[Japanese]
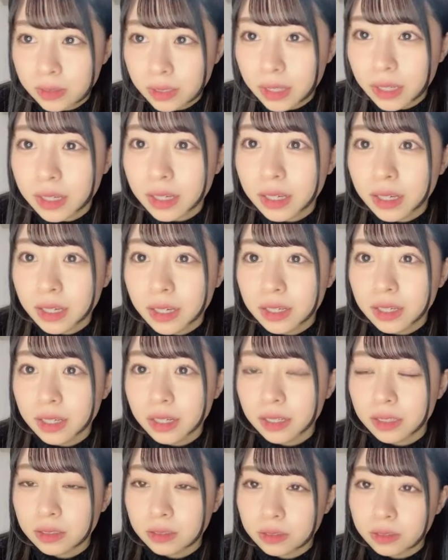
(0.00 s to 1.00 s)
に
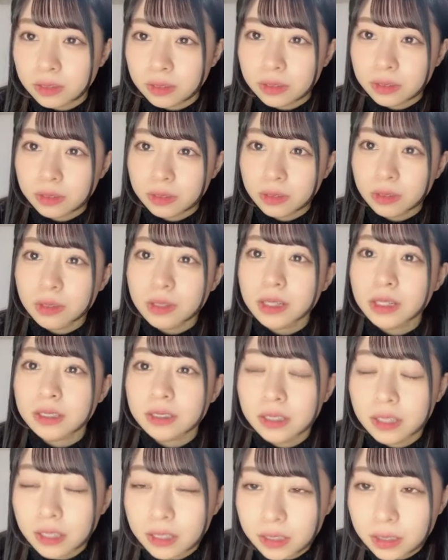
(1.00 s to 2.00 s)
あの合
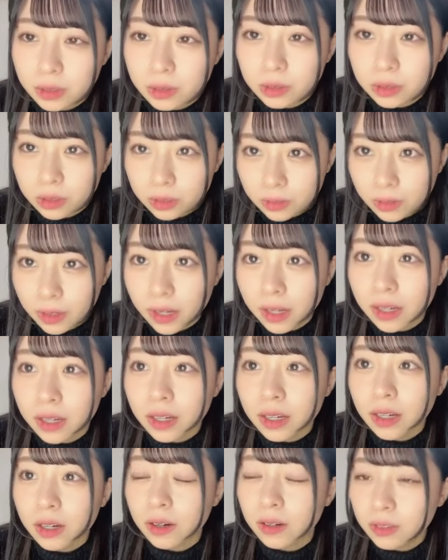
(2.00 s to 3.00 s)
格できたことは
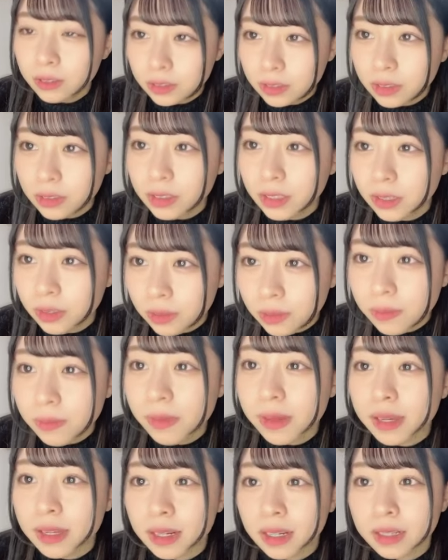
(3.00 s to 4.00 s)
本
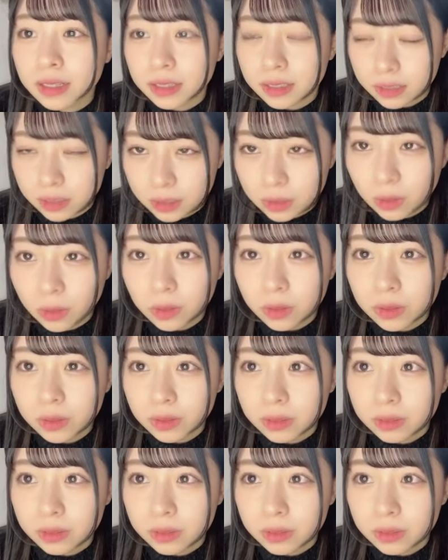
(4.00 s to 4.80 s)
当に運命なんですよ